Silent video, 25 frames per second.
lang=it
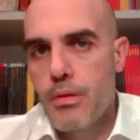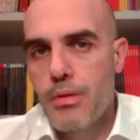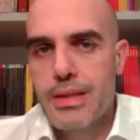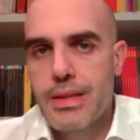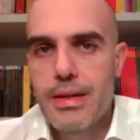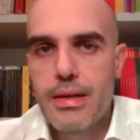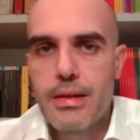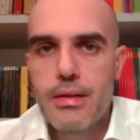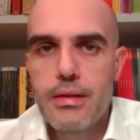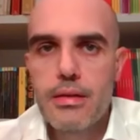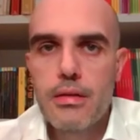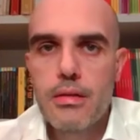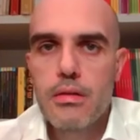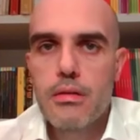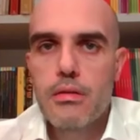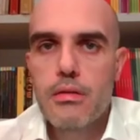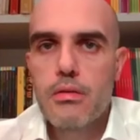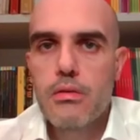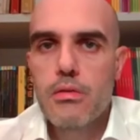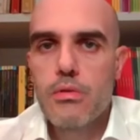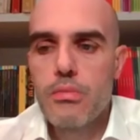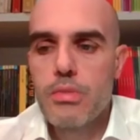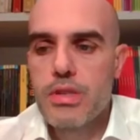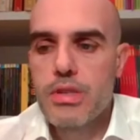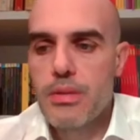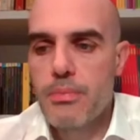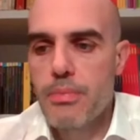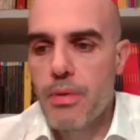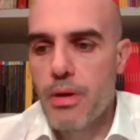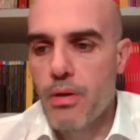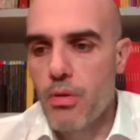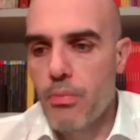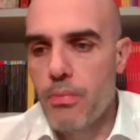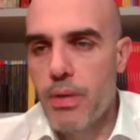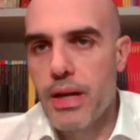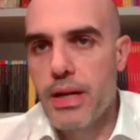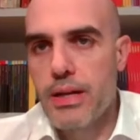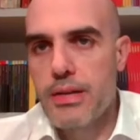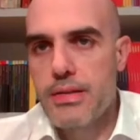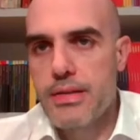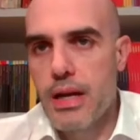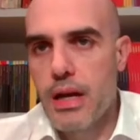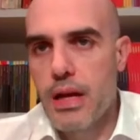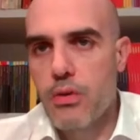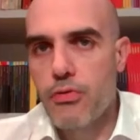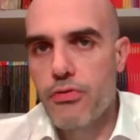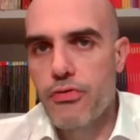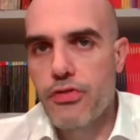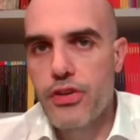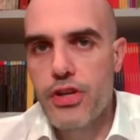Eh, come sappiamo bene,
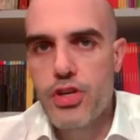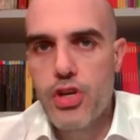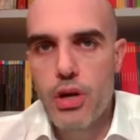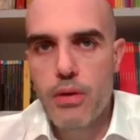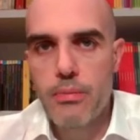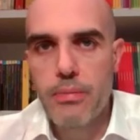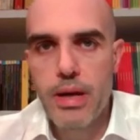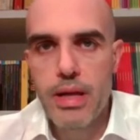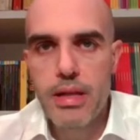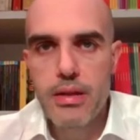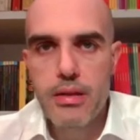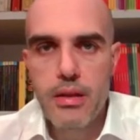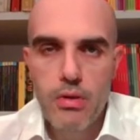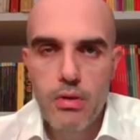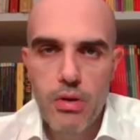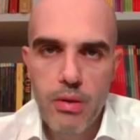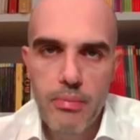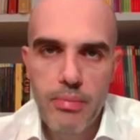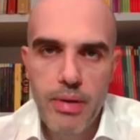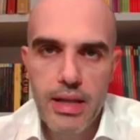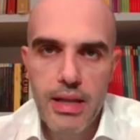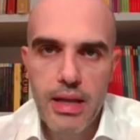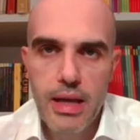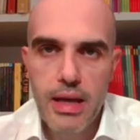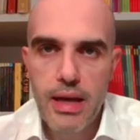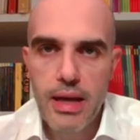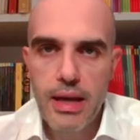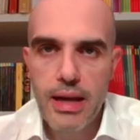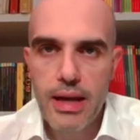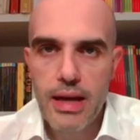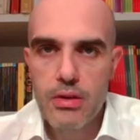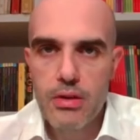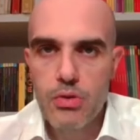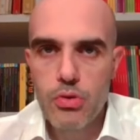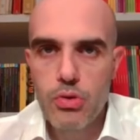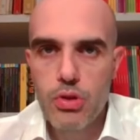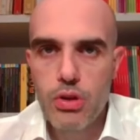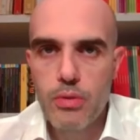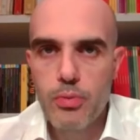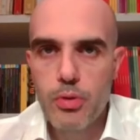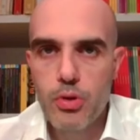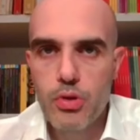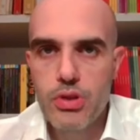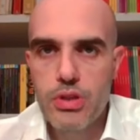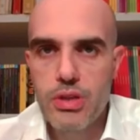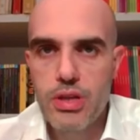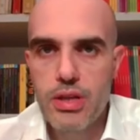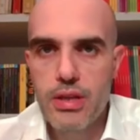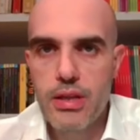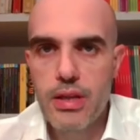Israele ufficialmente non ha mai dichiarato di
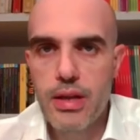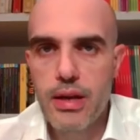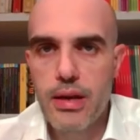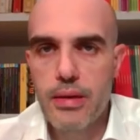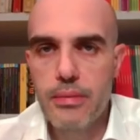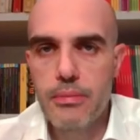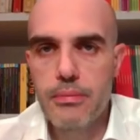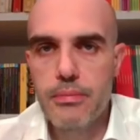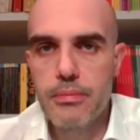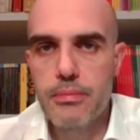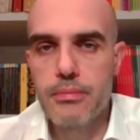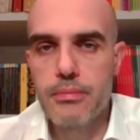possedere